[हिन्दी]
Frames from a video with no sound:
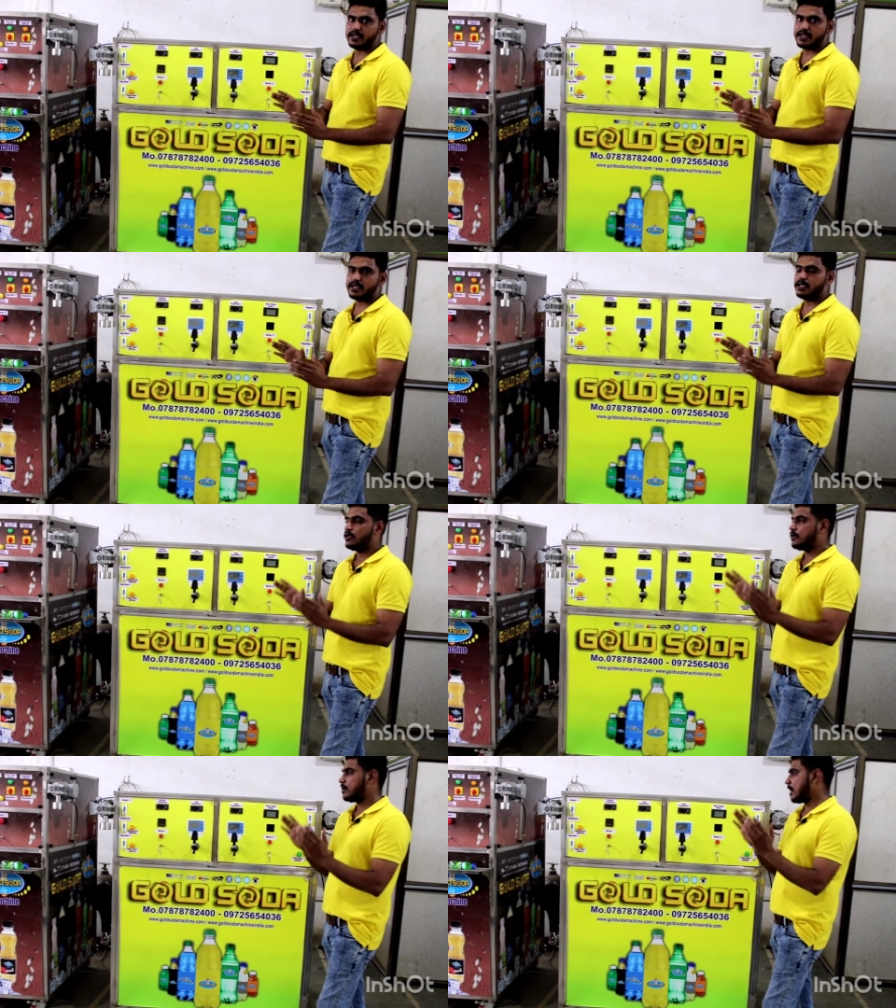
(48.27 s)
में
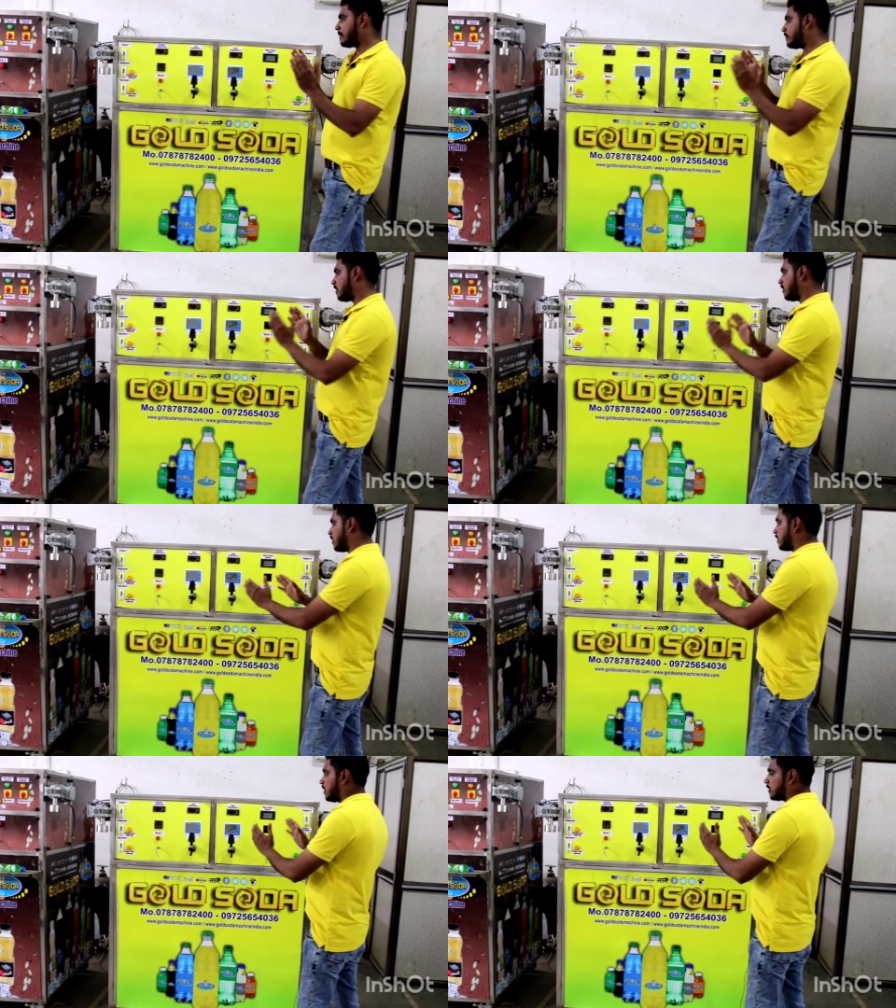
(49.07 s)
आप
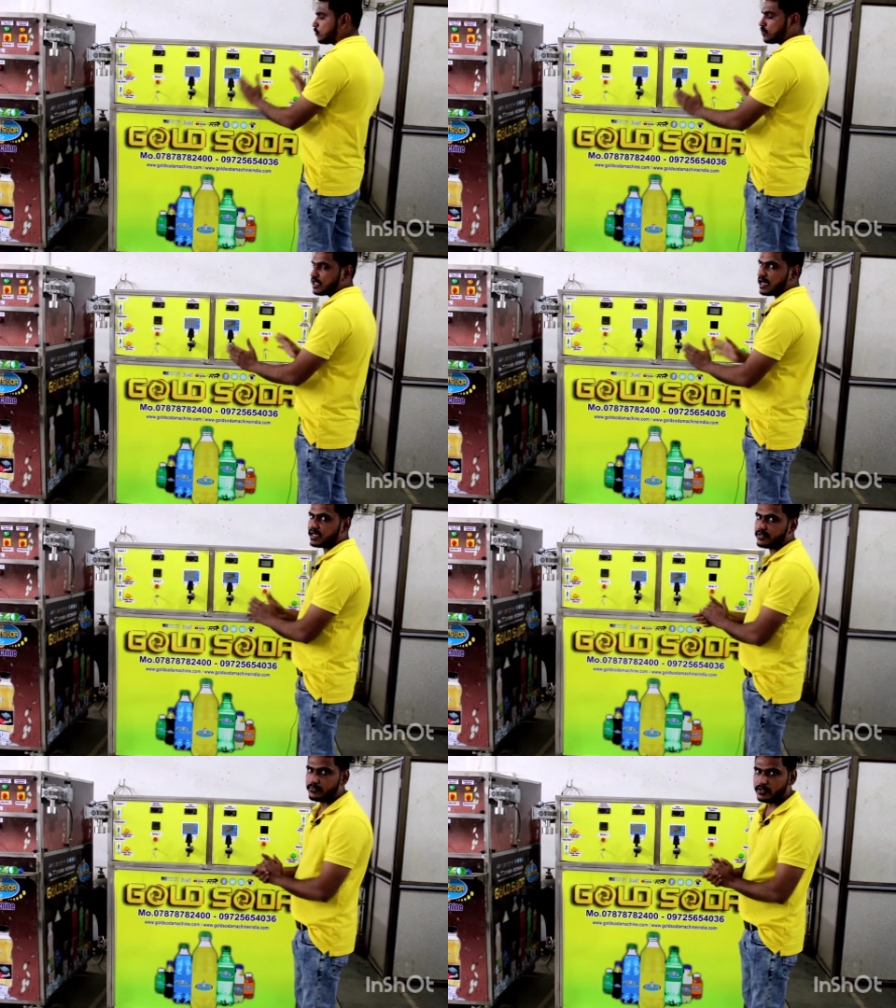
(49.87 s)
अलग अलग दो तरह
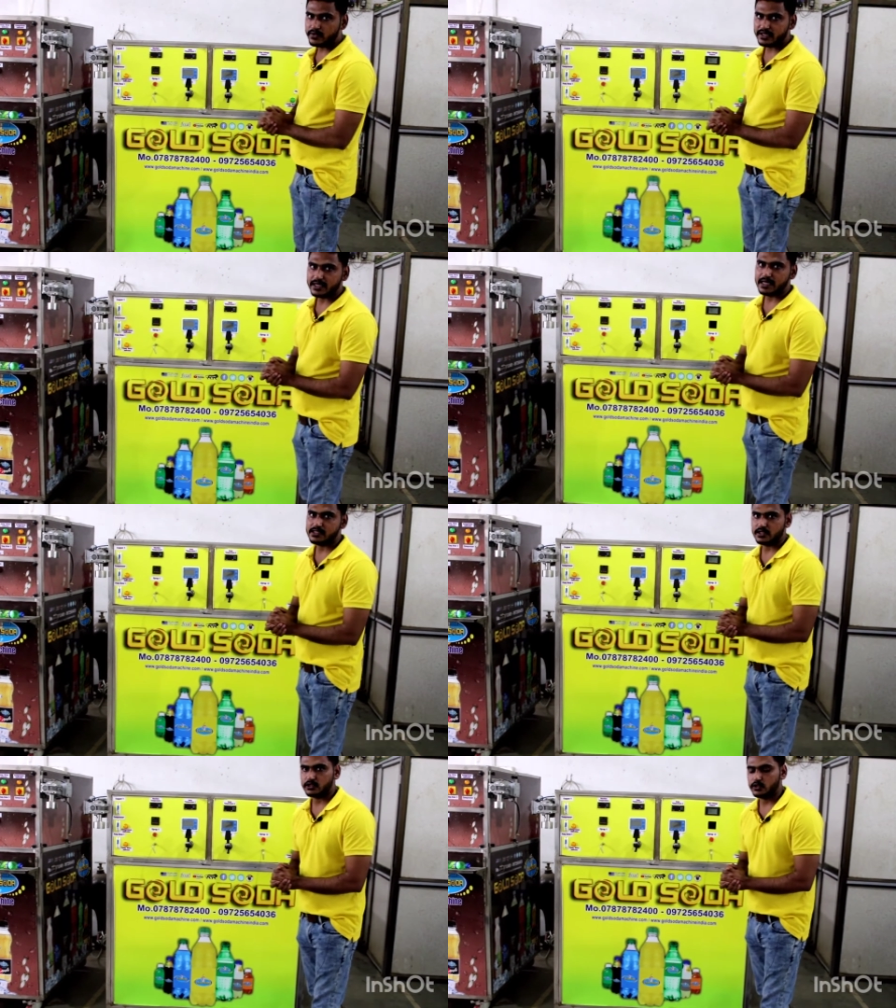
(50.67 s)
की फ्लेवर
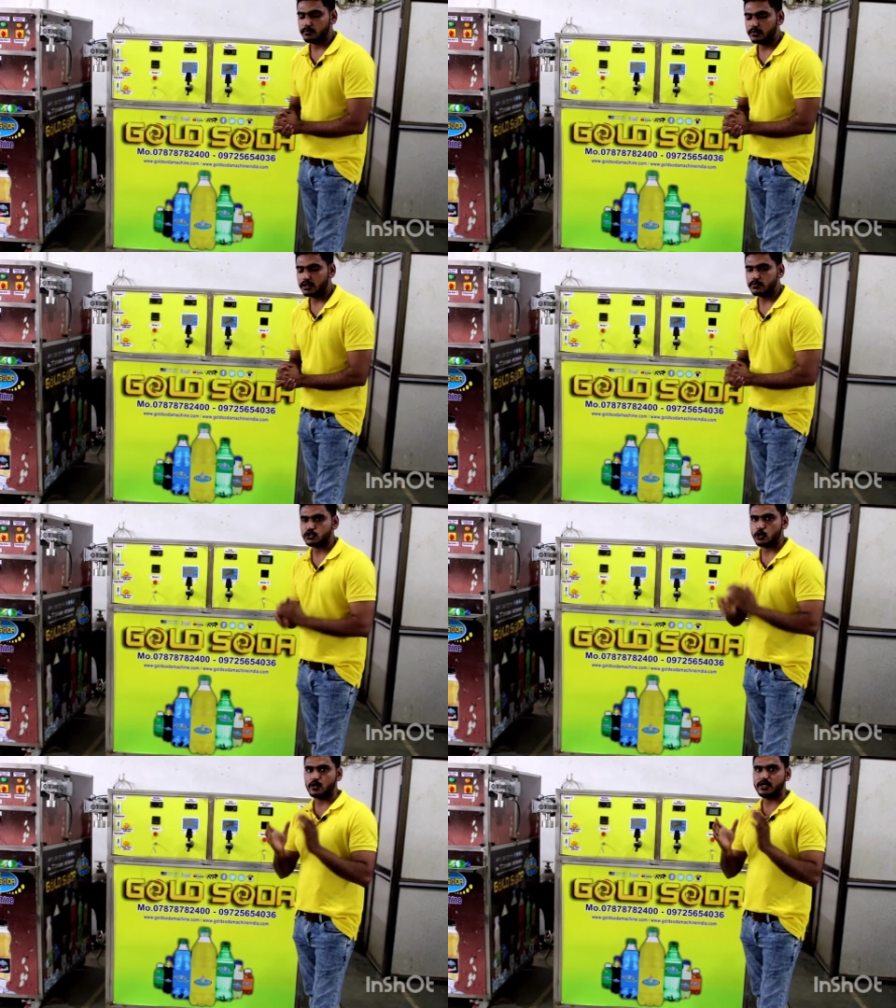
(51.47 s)
निकाल सकते हो मतलब
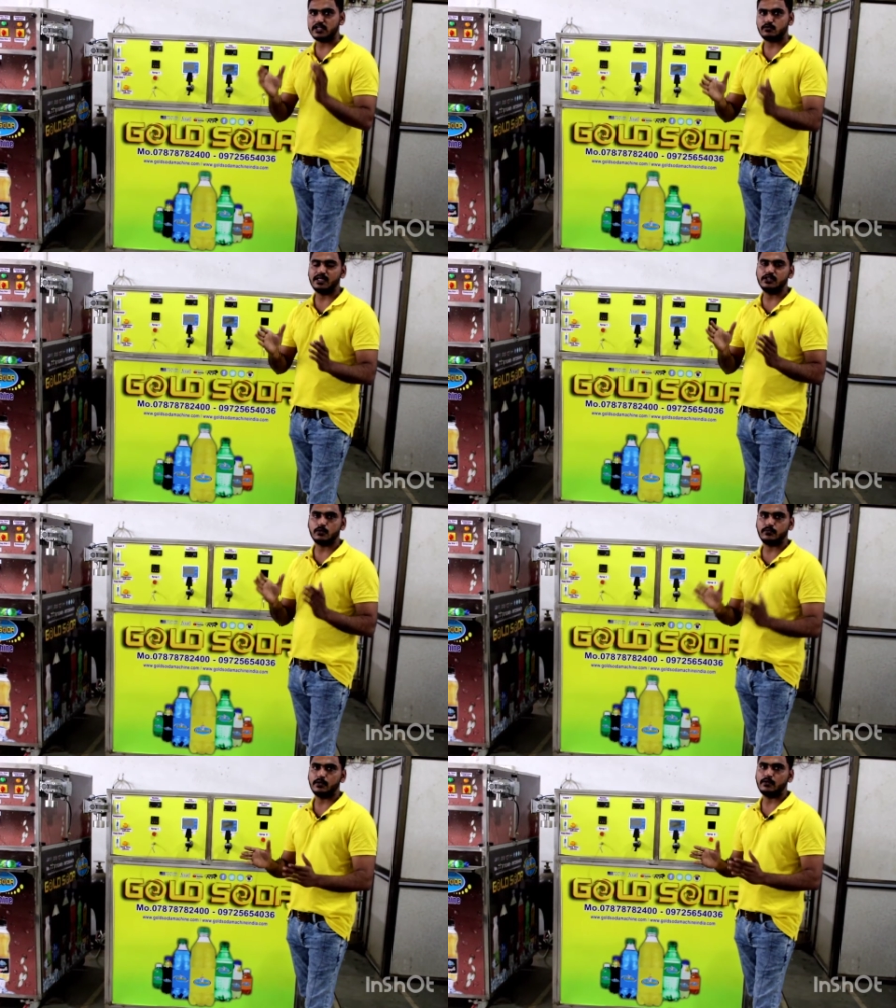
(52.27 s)
स्ट्रॉन्गनेस वाली जो फ्लेवर